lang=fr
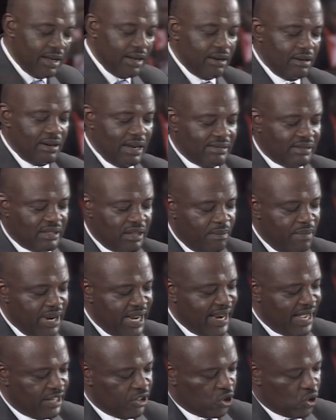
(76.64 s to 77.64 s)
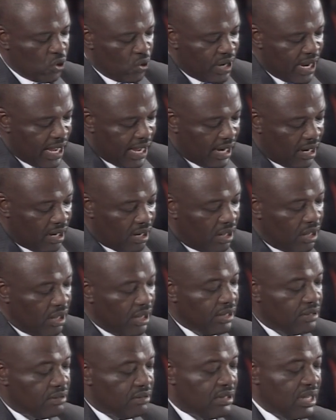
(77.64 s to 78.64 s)
l'Assemblée nationale
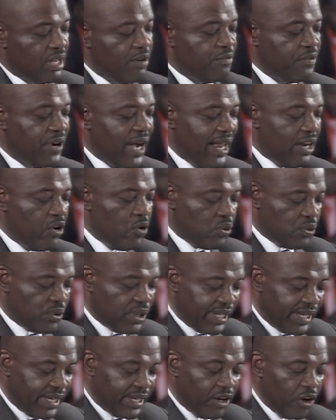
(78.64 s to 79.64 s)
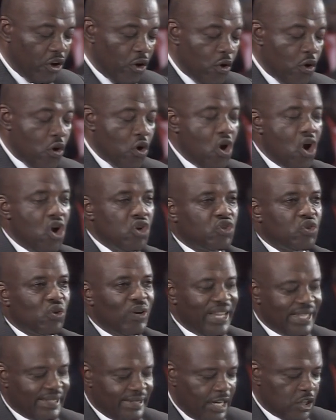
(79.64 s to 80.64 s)
devra lutter contre
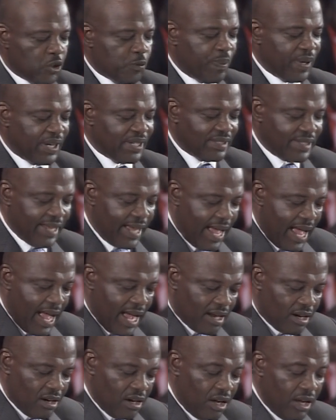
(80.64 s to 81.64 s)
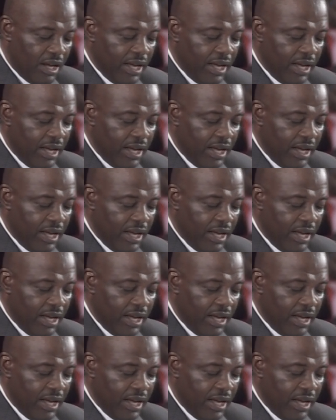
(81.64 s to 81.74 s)
l'État spectacle